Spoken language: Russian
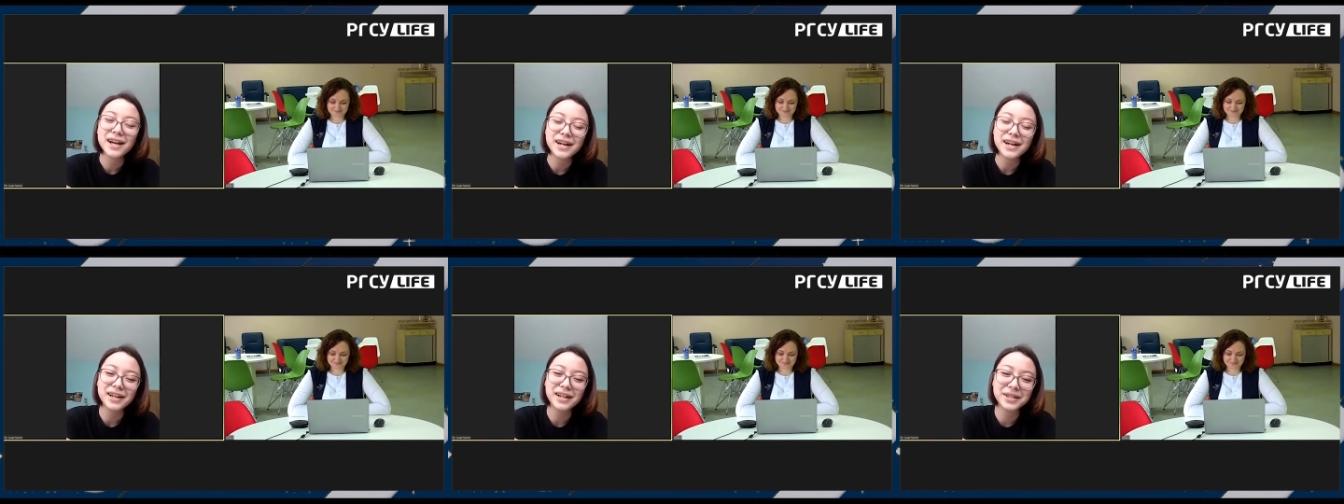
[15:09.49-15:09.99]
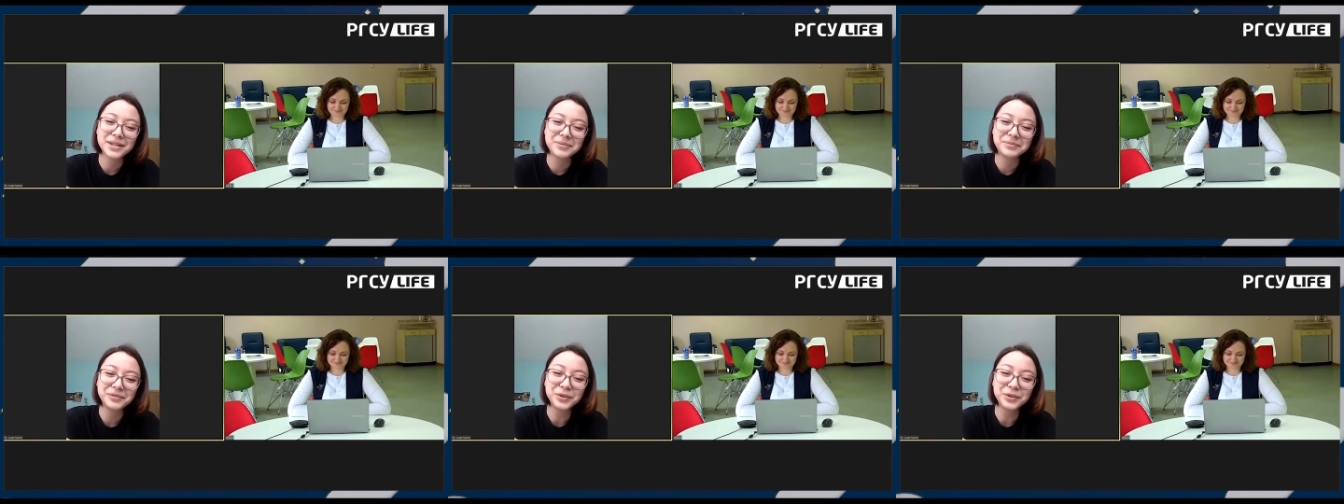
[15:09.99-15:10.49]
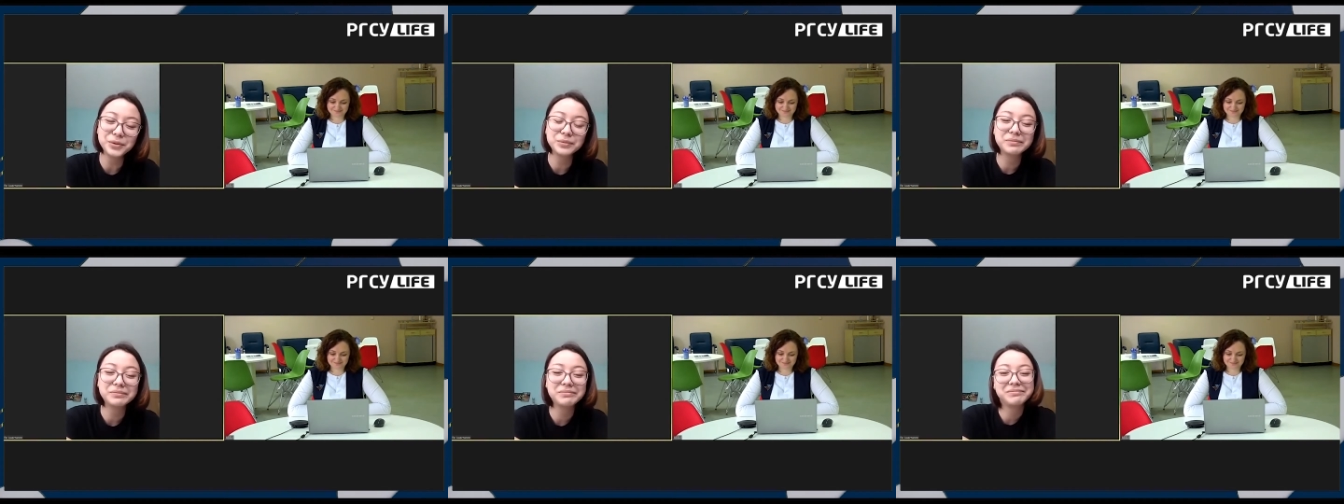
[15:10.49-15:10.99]
А, ну,
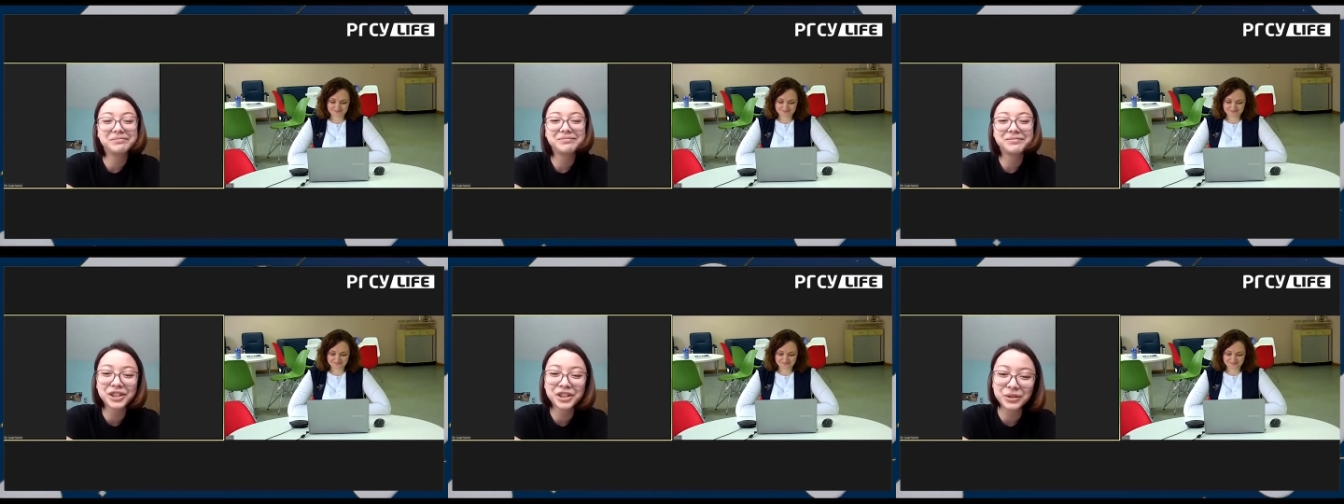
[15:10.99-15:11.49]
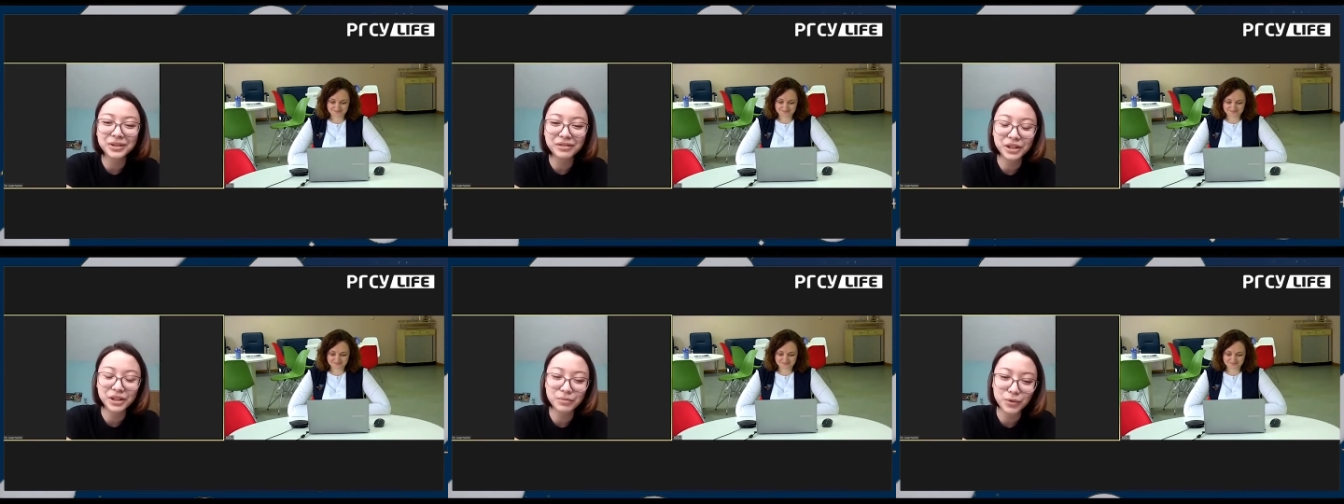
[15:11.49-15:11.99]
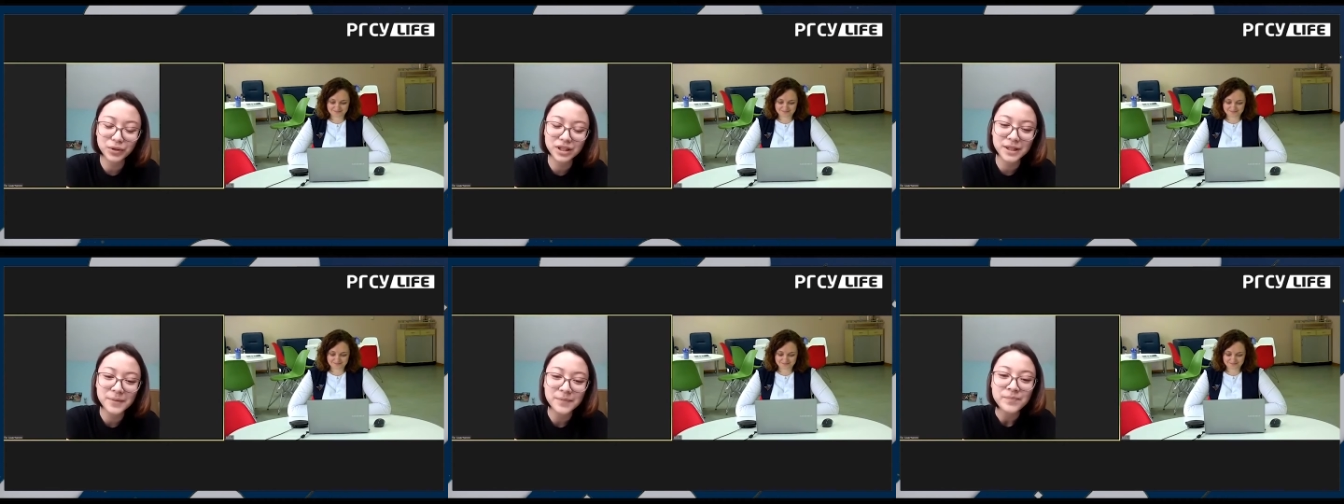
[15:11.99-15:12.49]
что-то в этом роде.